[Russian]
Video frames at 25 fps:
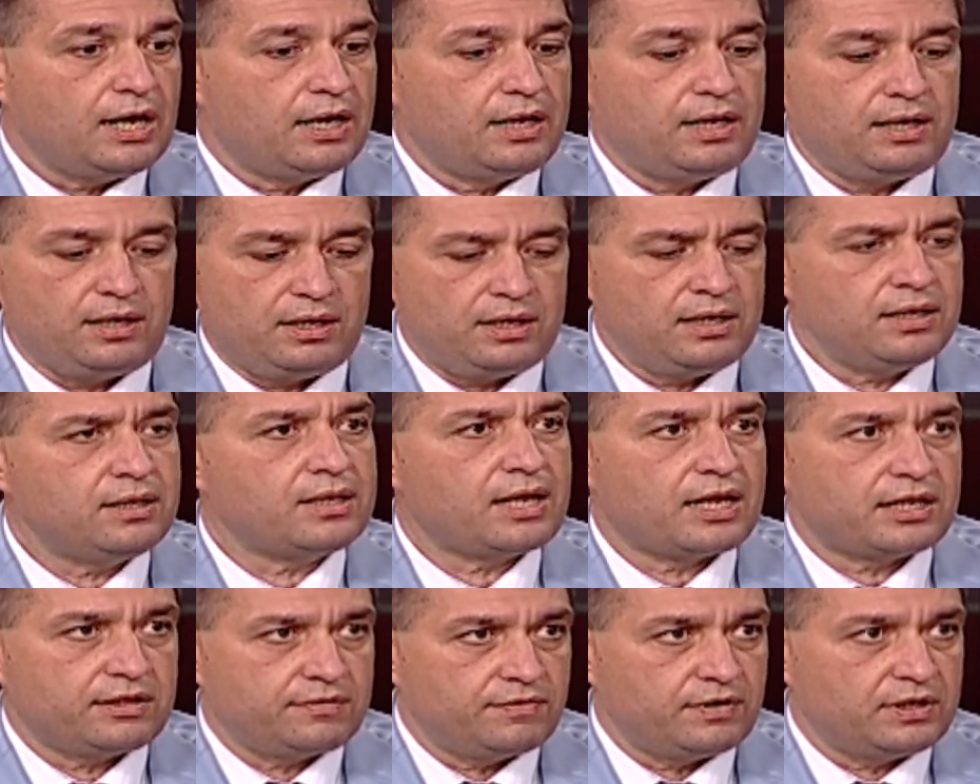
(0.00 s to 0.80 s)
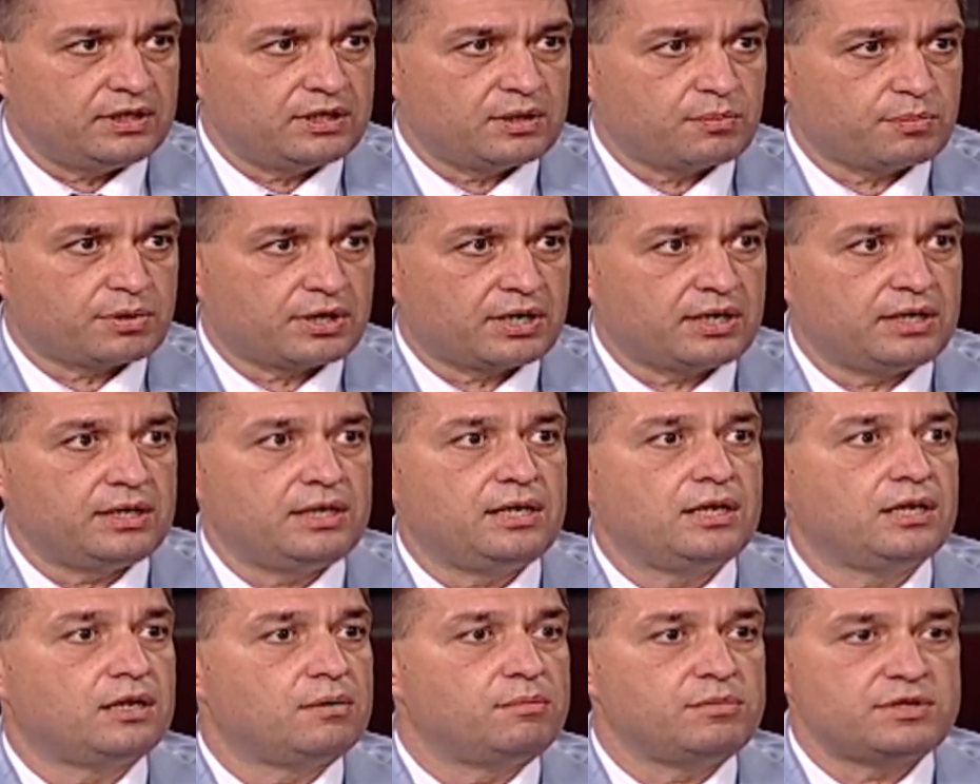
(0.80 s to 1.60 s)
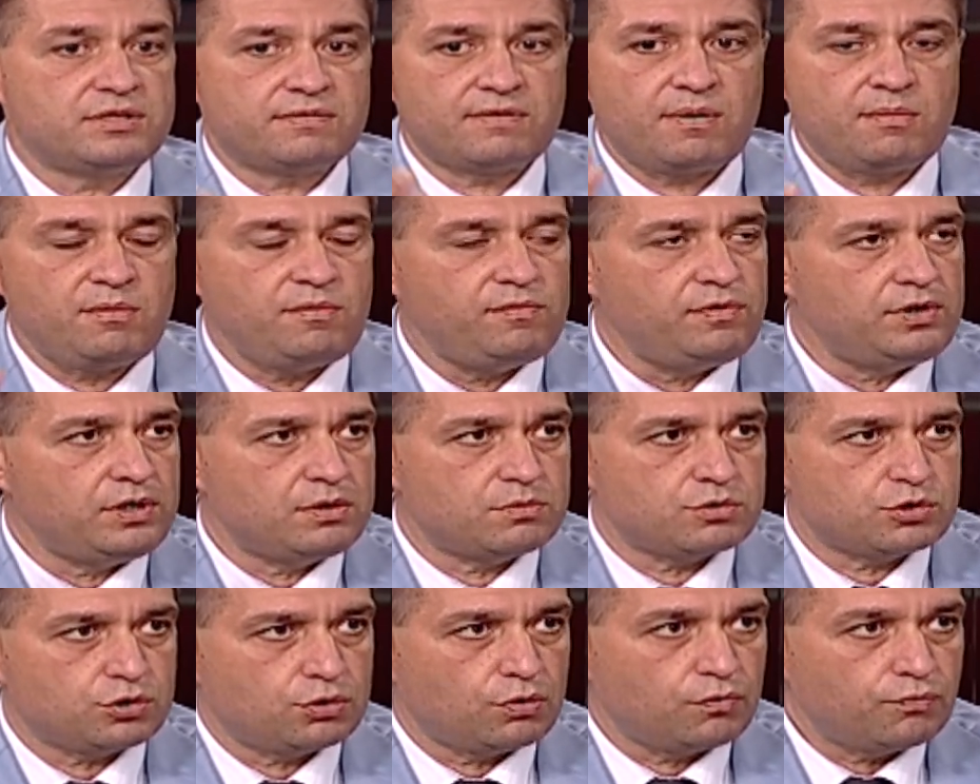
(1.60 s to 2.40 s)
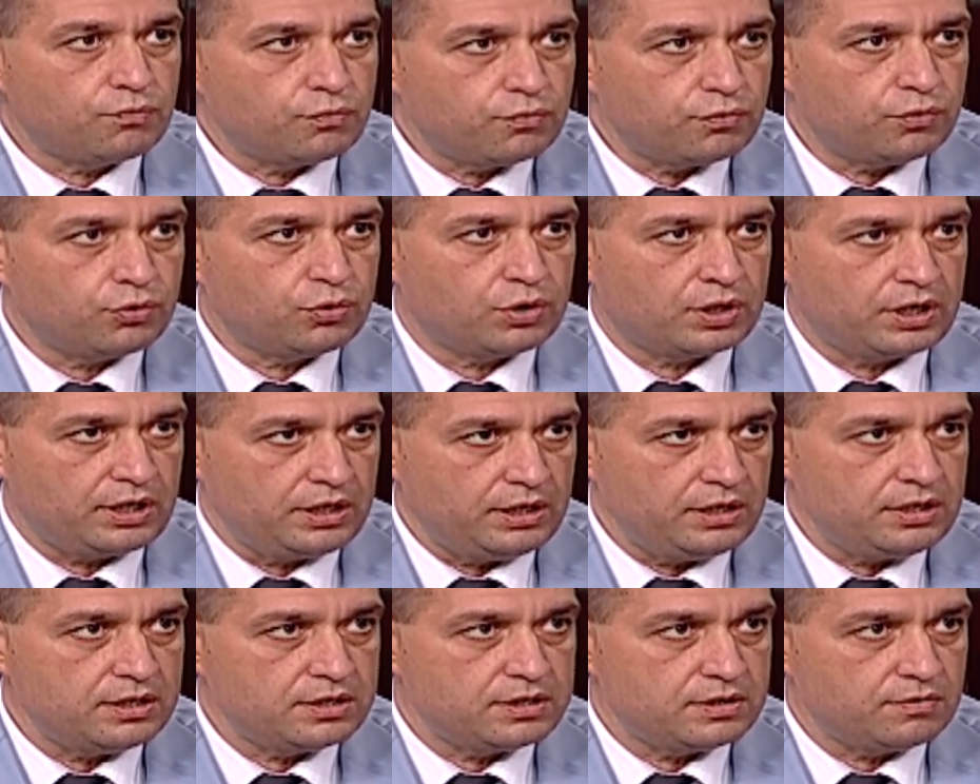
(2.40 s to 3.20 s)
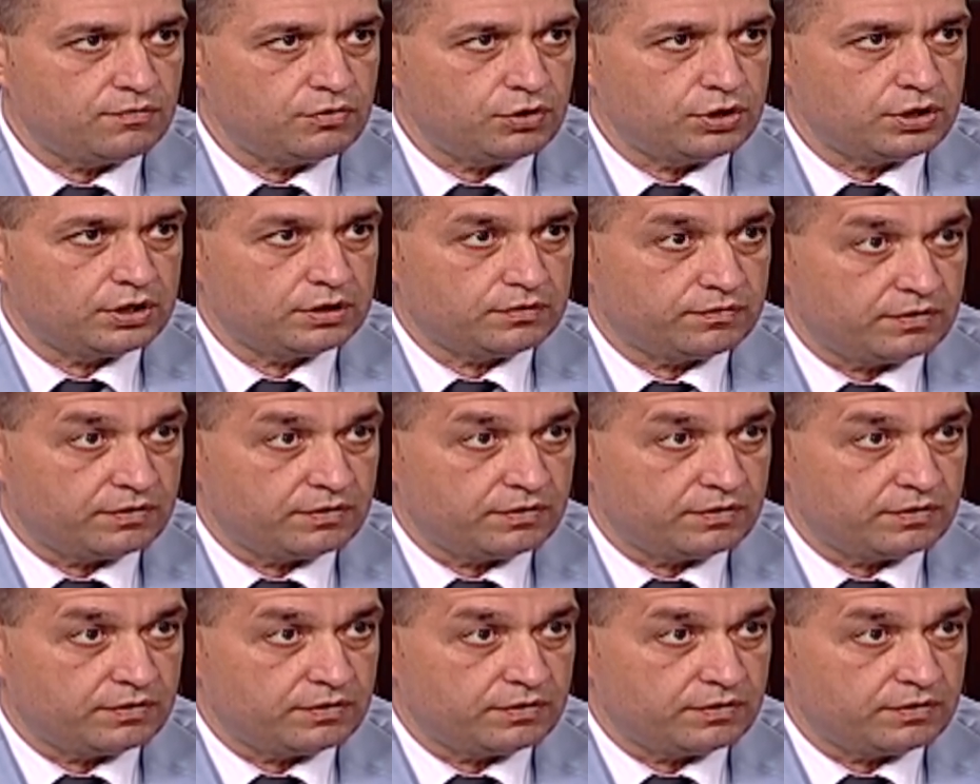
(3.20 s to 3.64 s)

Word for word: И, и Латвия это проходила. Мы с вами видим, что в Украине сегодня